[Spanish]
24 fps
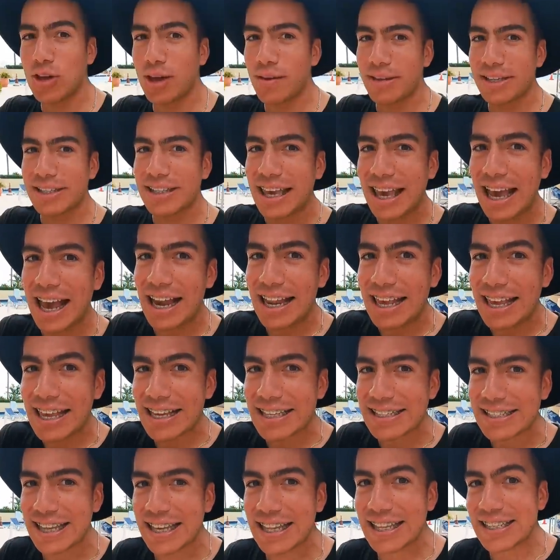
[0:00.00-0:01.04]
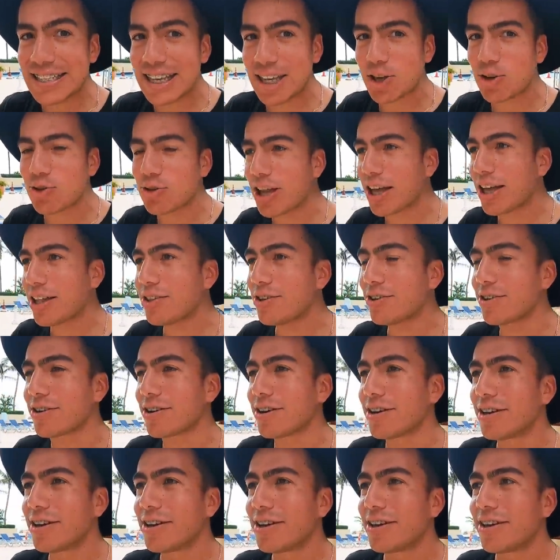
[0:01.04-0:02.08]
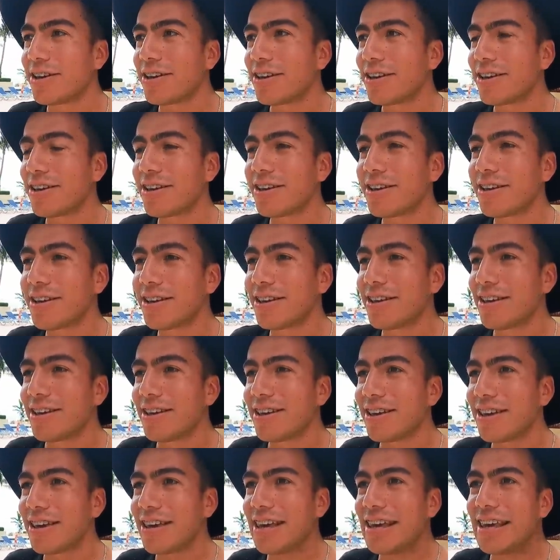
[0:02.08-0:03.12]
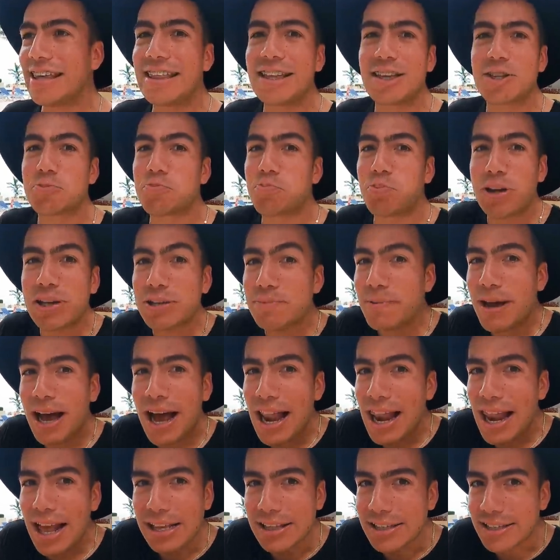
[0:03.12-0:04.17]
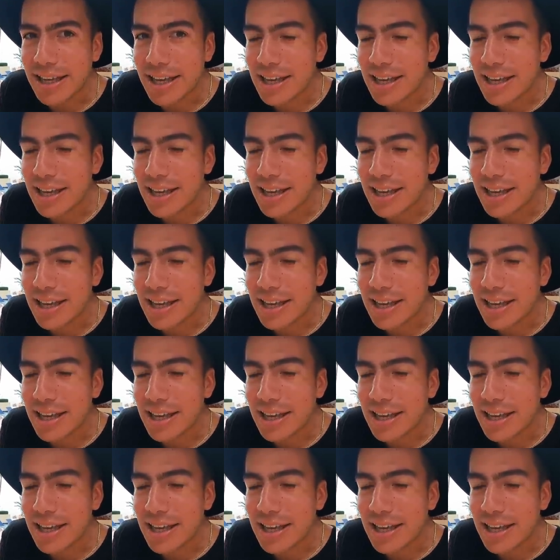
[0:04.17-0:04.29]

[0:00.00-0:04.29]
Tú ya ves que alguien está desayunando. Y después va a la